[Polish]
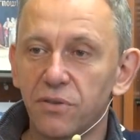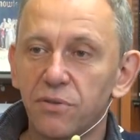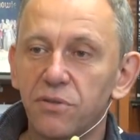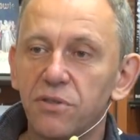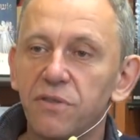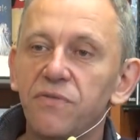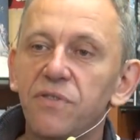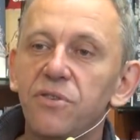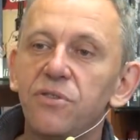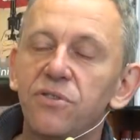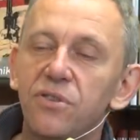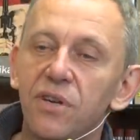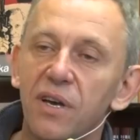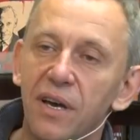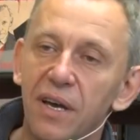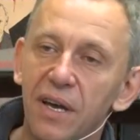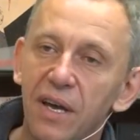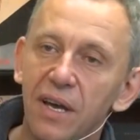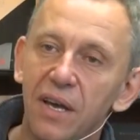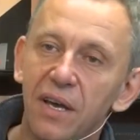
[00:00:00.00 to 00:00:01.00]

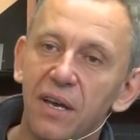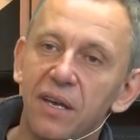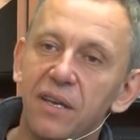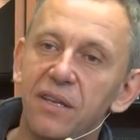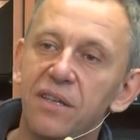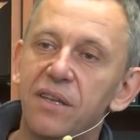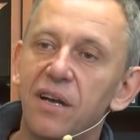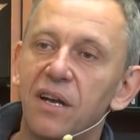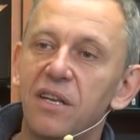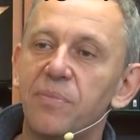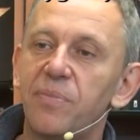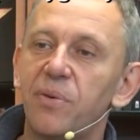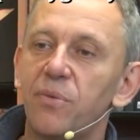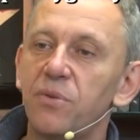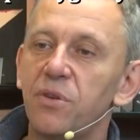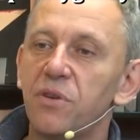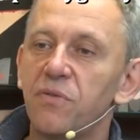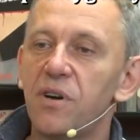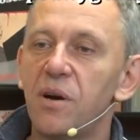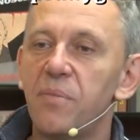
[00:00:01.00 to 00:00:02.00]
Oczywiście Indianie
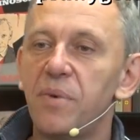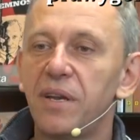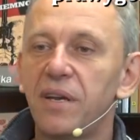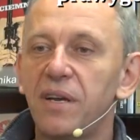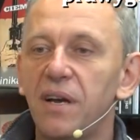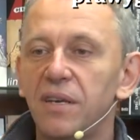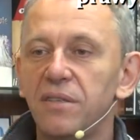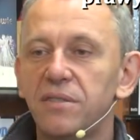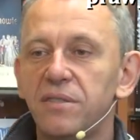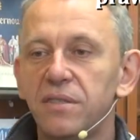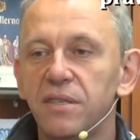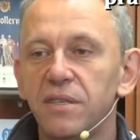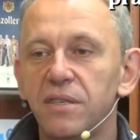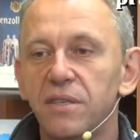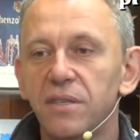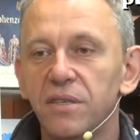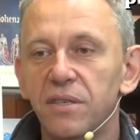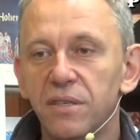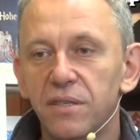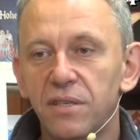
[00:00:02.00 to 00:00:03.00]
południowoamerykańscy
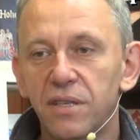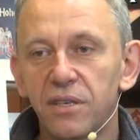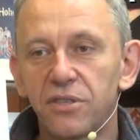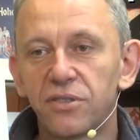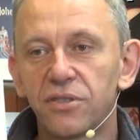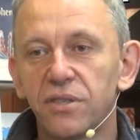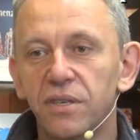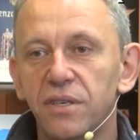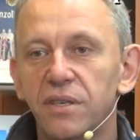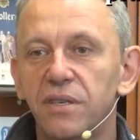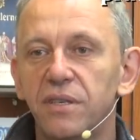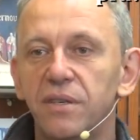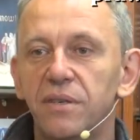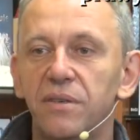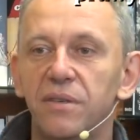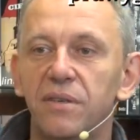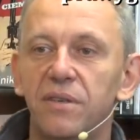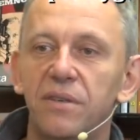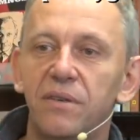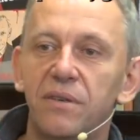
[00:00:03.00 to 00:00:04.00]
y, też y,
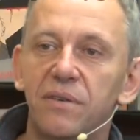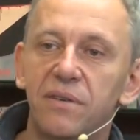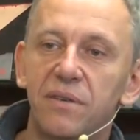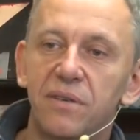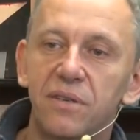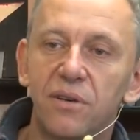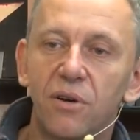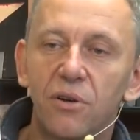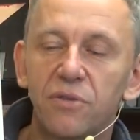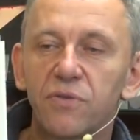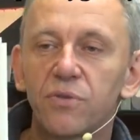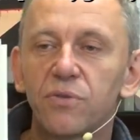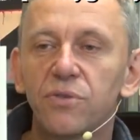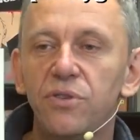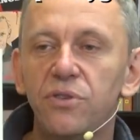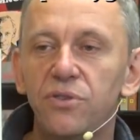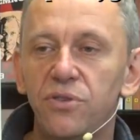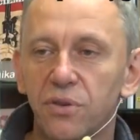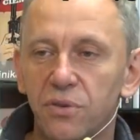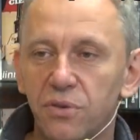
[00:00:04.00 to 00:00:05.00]
y,
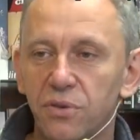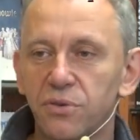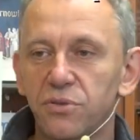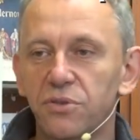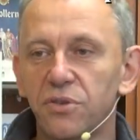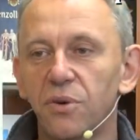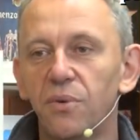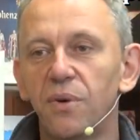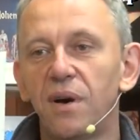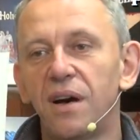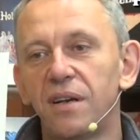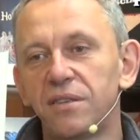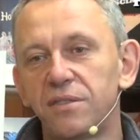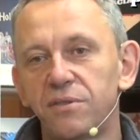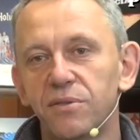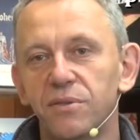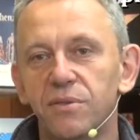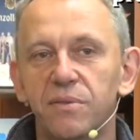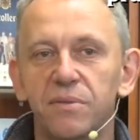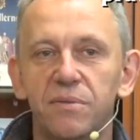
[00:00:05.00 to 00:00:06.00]
odwrócili się od kościoła,
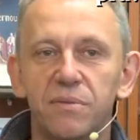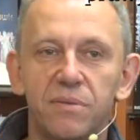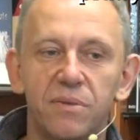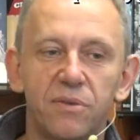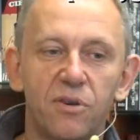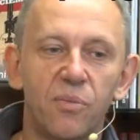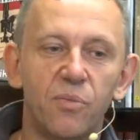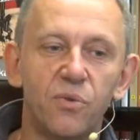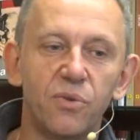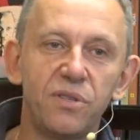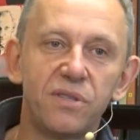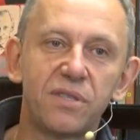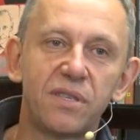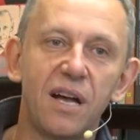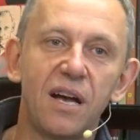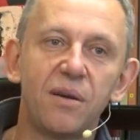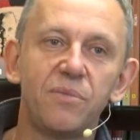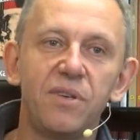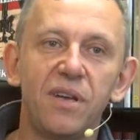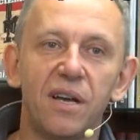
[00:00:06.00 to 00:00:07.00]
są
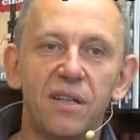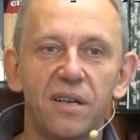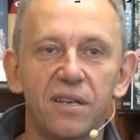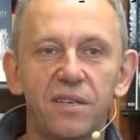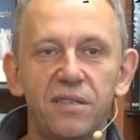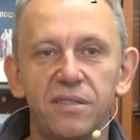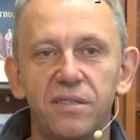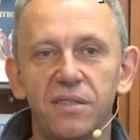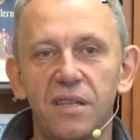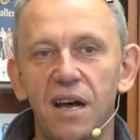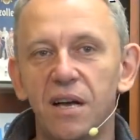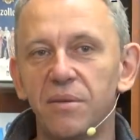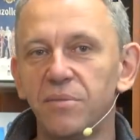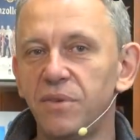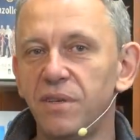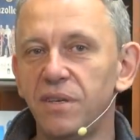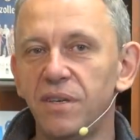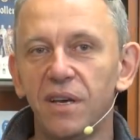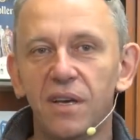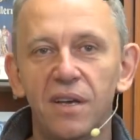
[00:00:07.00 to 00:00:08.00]
komunistami,
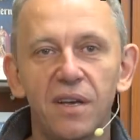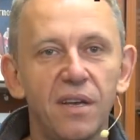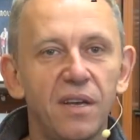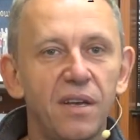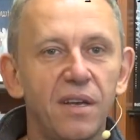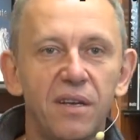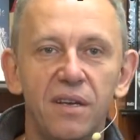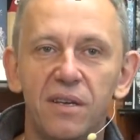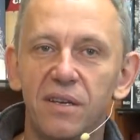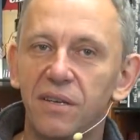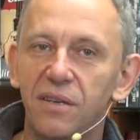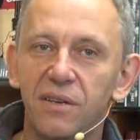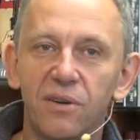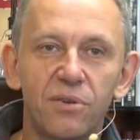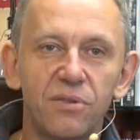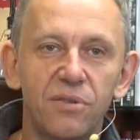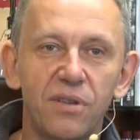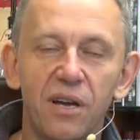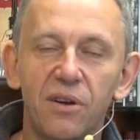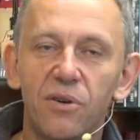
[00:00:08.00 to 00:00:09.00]
anarchistami,
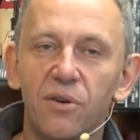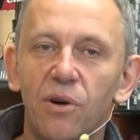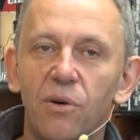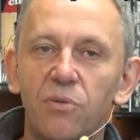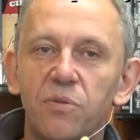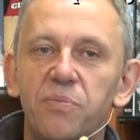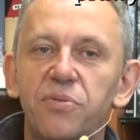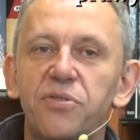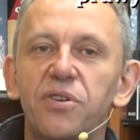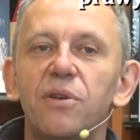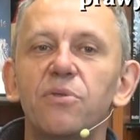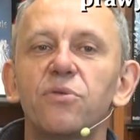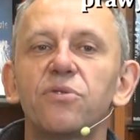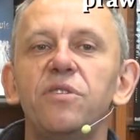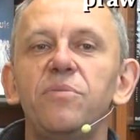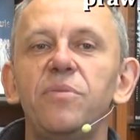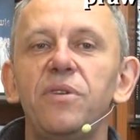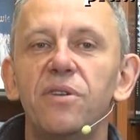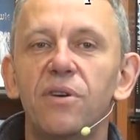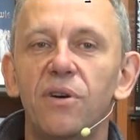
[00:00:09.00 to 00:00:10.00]
oddają hołd
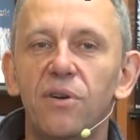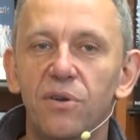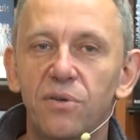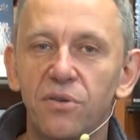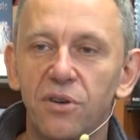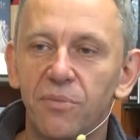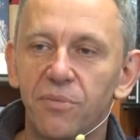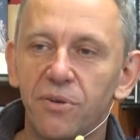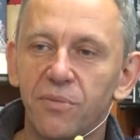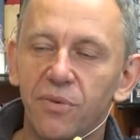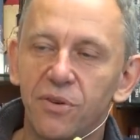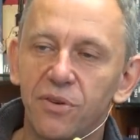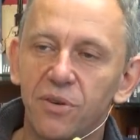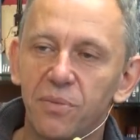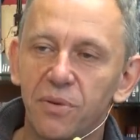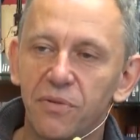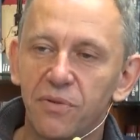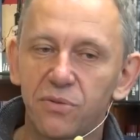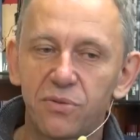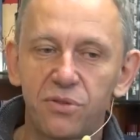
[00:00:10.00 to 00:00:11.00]
przeróżnym ideologiom, próbują
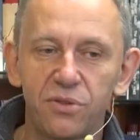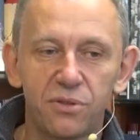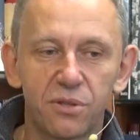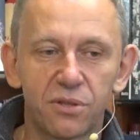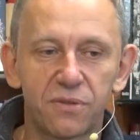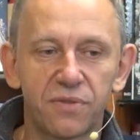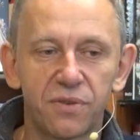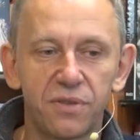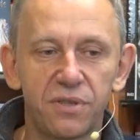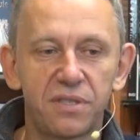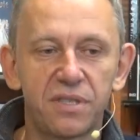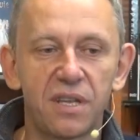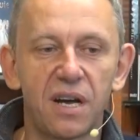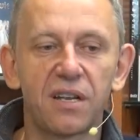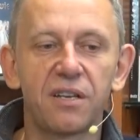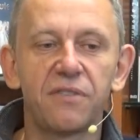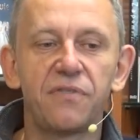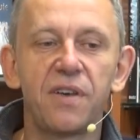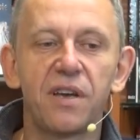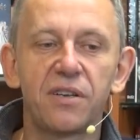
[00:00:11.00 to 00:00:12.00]
powrócić do swoich
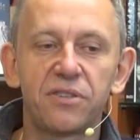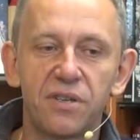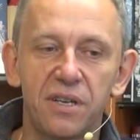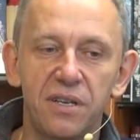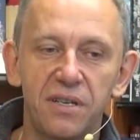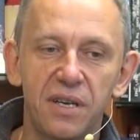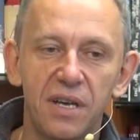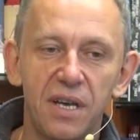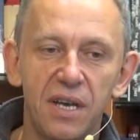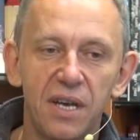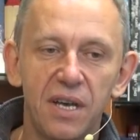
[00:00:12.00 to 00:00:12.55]
starych wierzeń